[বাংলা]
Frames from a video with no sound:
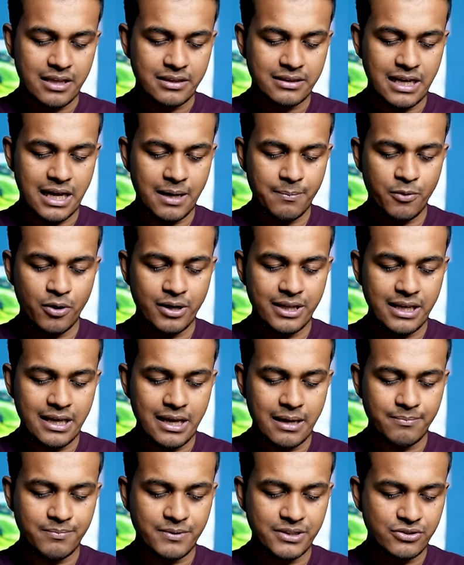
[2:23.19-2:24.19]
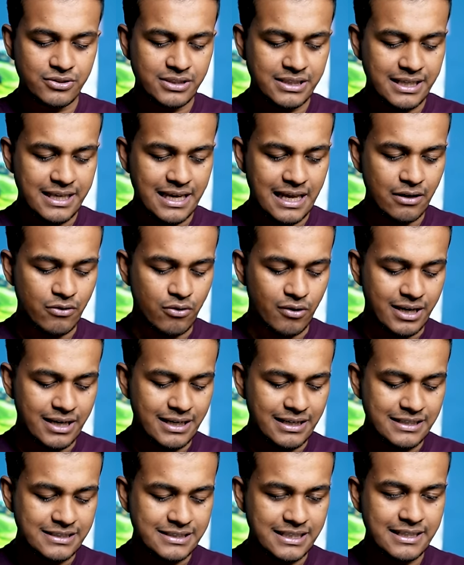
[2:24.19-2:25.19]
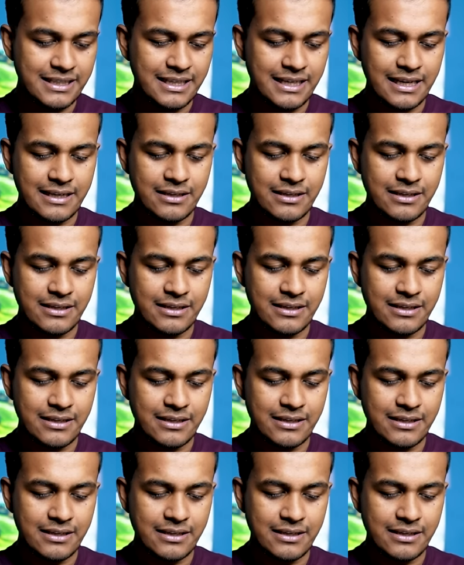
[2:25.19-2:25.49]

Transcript: তারপরে আপনি যদি খেয়াল করেন নিচের দিকে